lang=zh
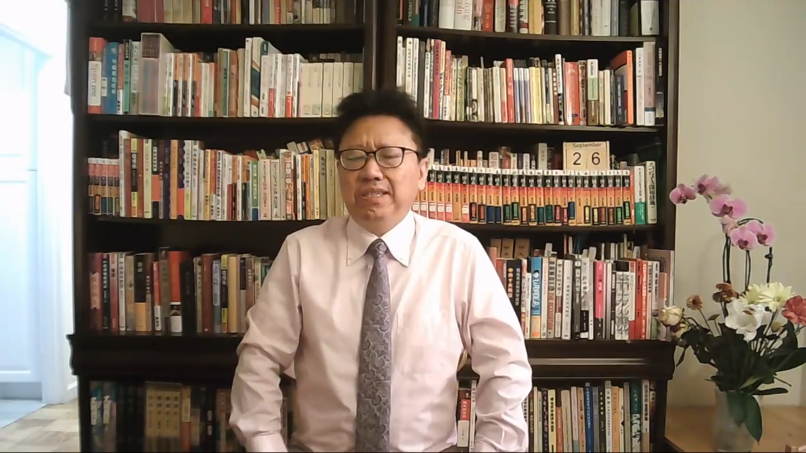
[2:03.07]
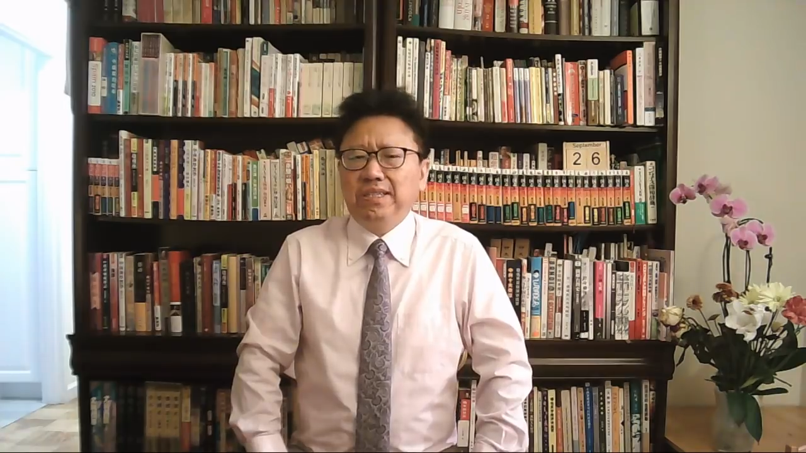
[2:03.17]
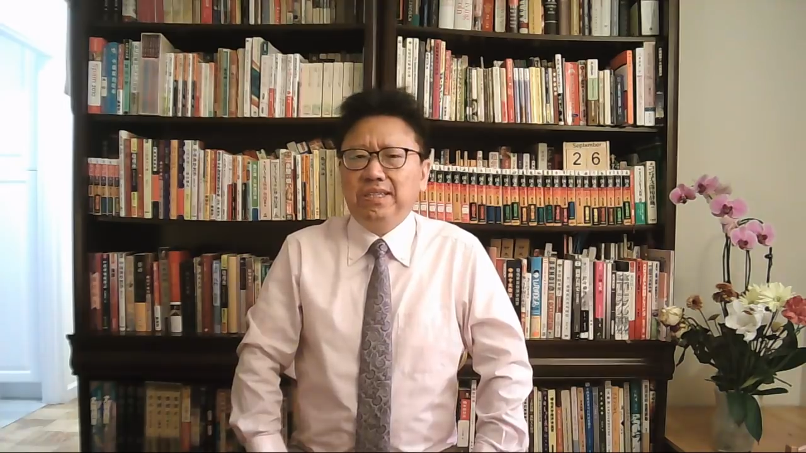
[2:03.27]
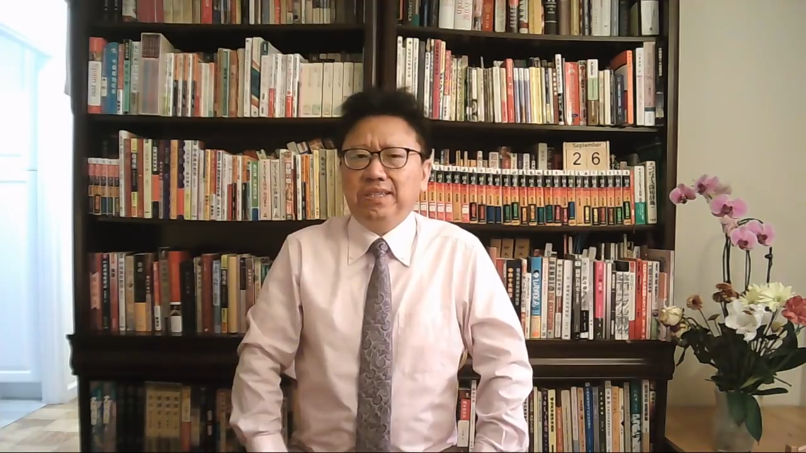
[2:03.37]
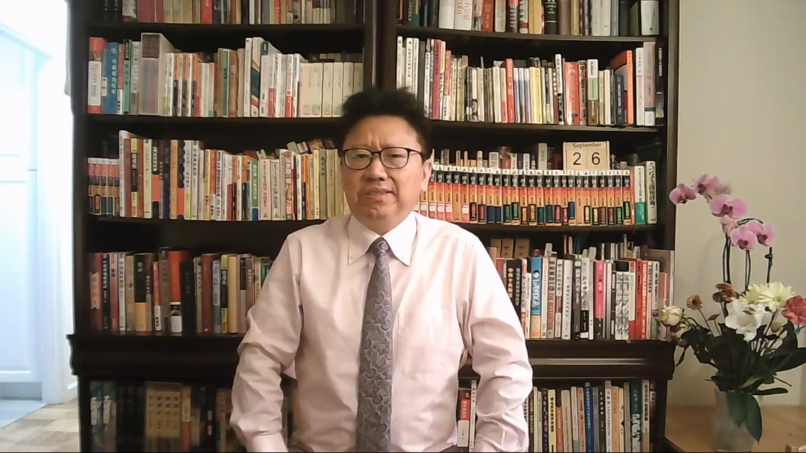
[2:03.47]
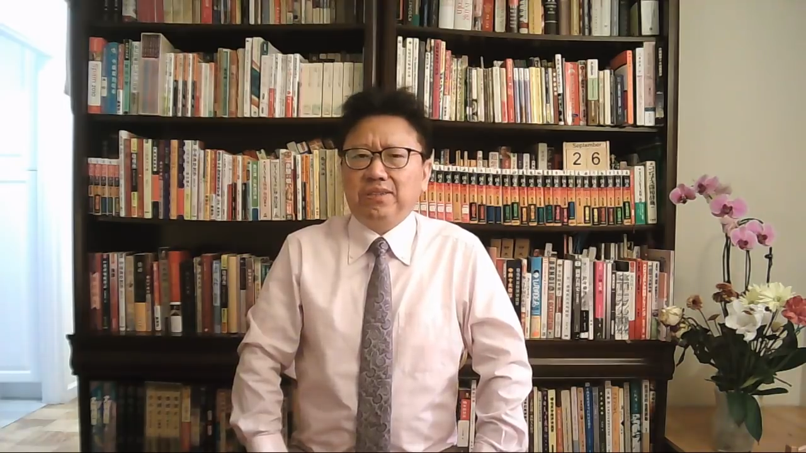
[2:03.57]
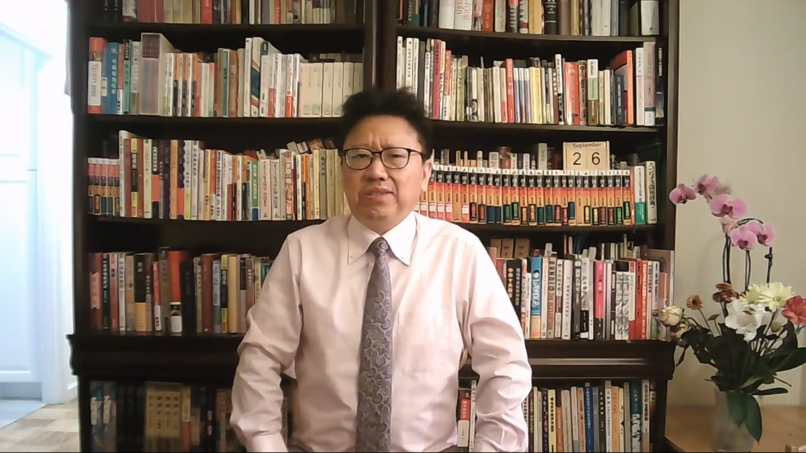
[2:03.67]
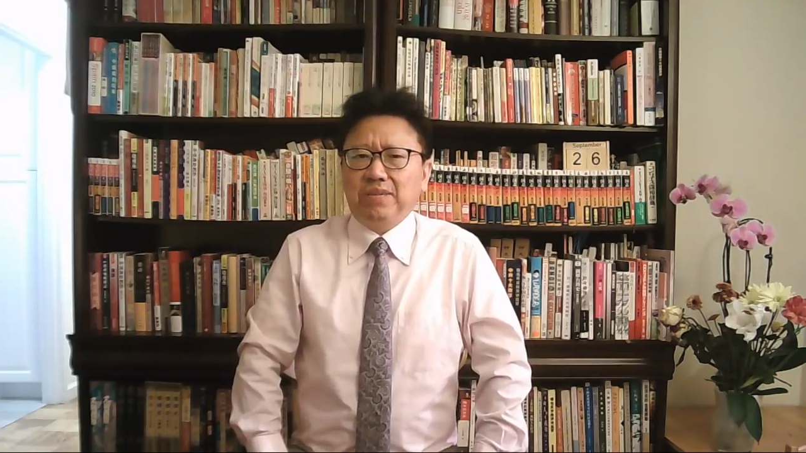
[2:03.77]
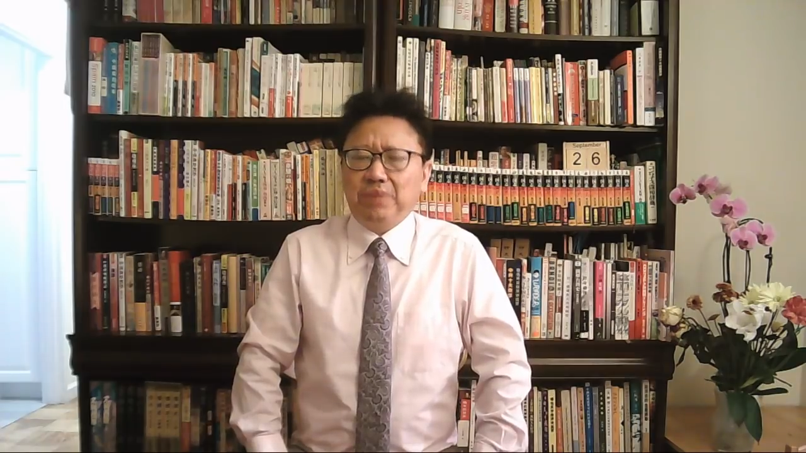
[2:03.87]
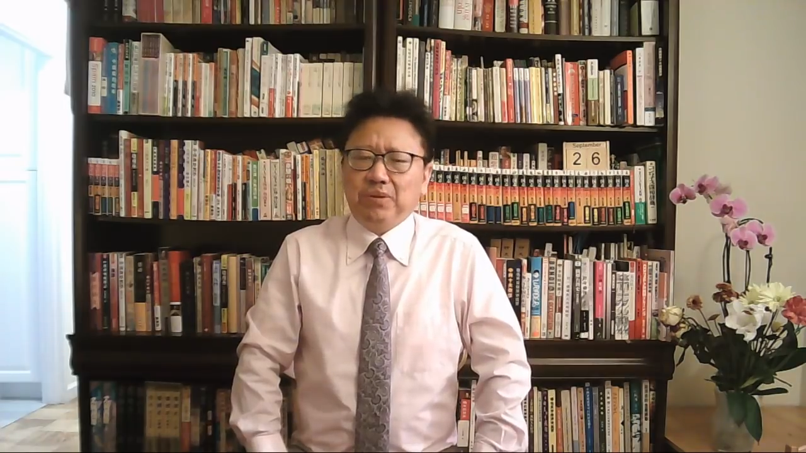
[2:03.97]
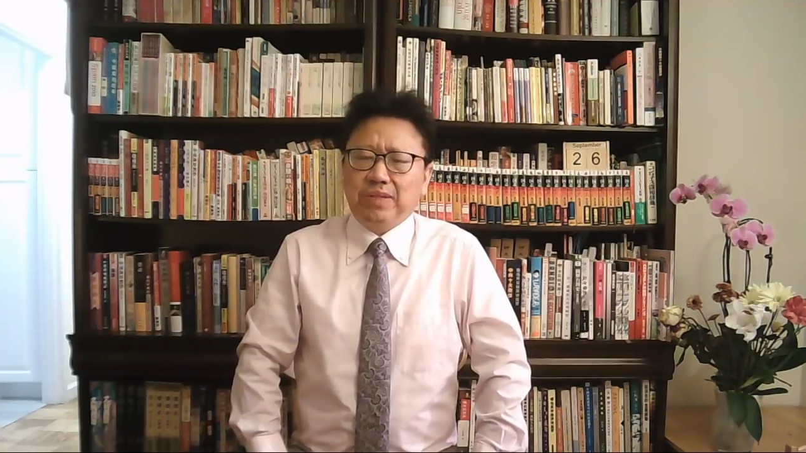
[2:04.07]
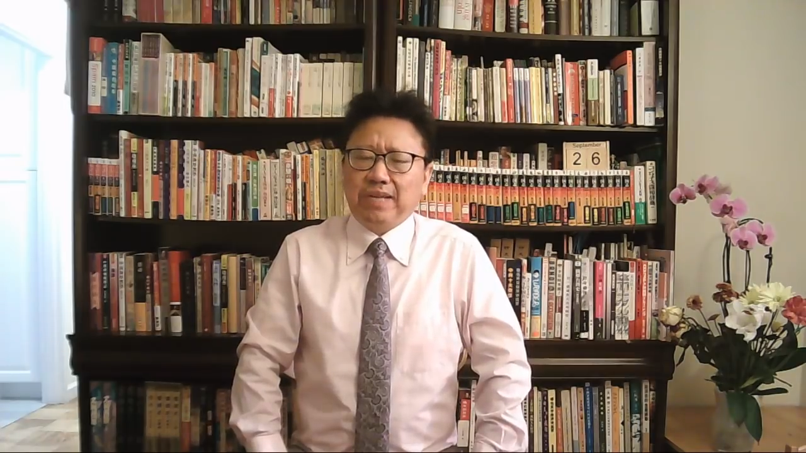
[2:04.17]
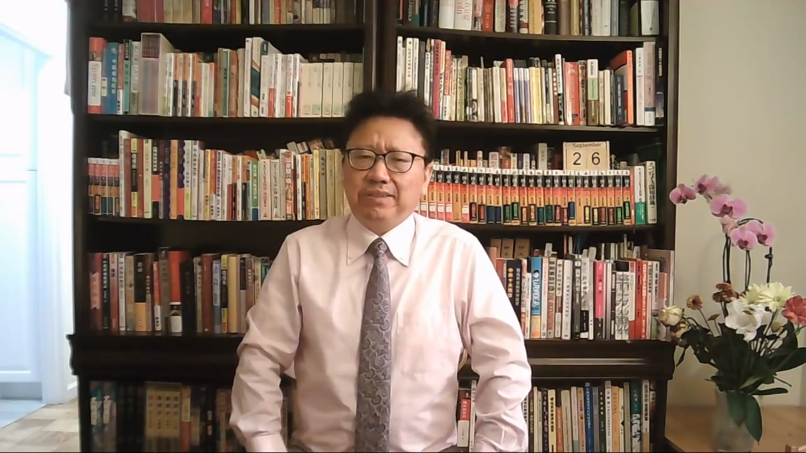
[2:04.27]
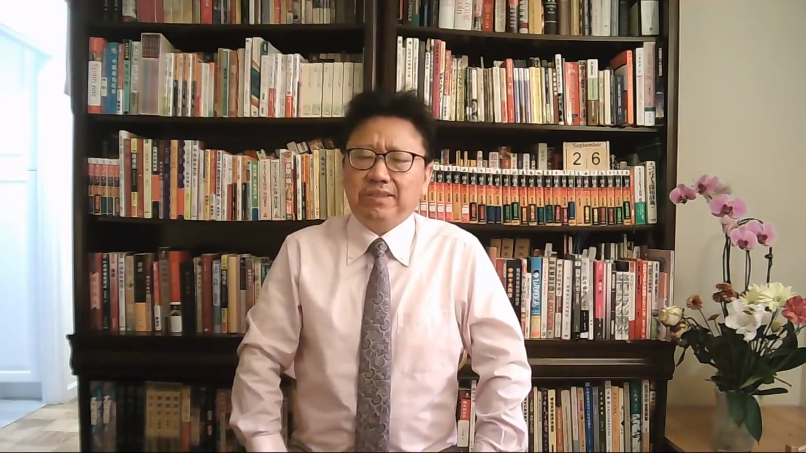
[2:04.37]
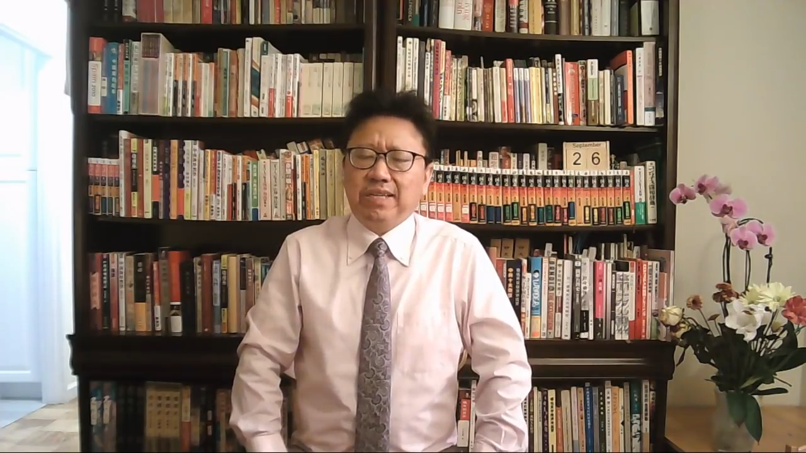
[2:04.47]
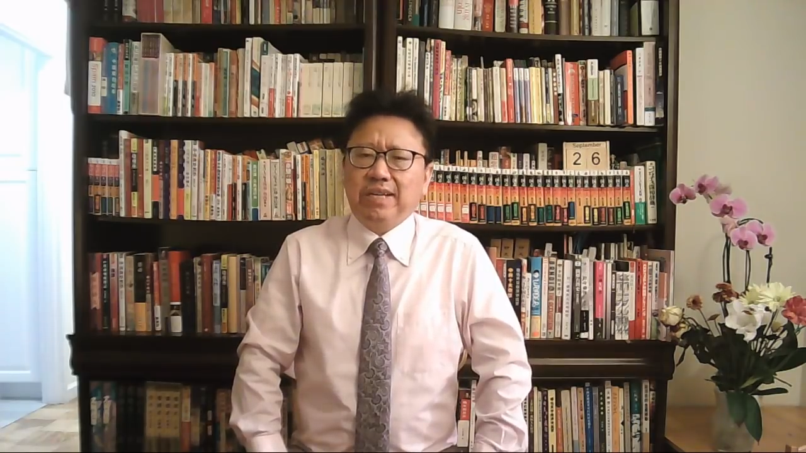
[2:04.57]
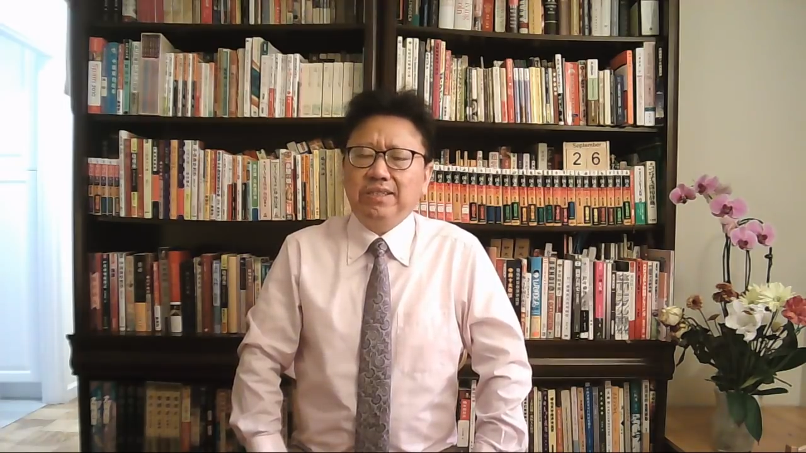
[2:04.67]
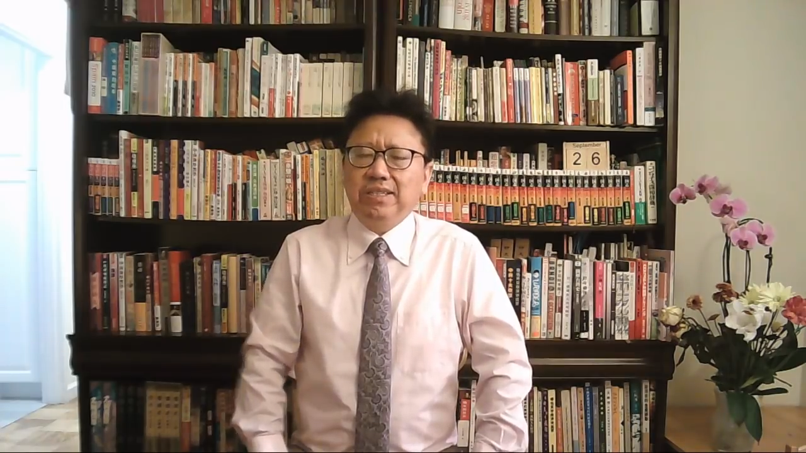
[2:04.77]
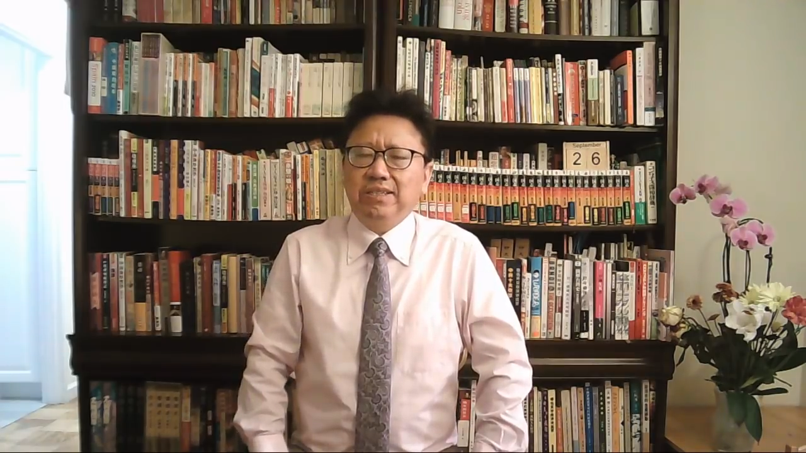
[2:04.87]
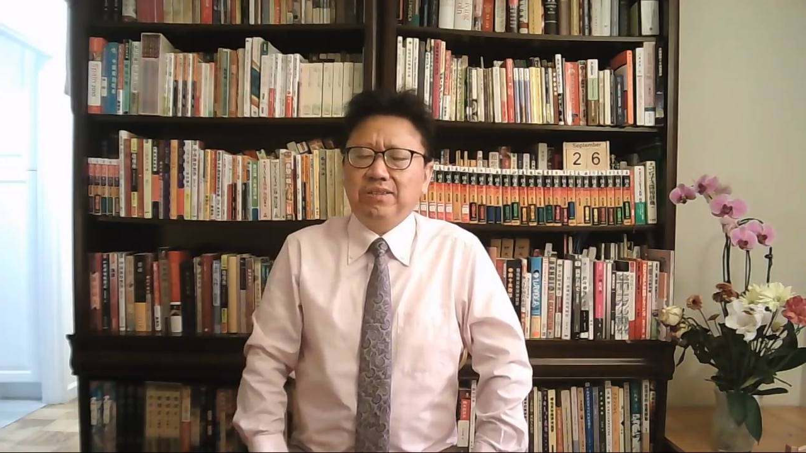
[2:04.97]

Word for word: 啊召见美国大使抗议，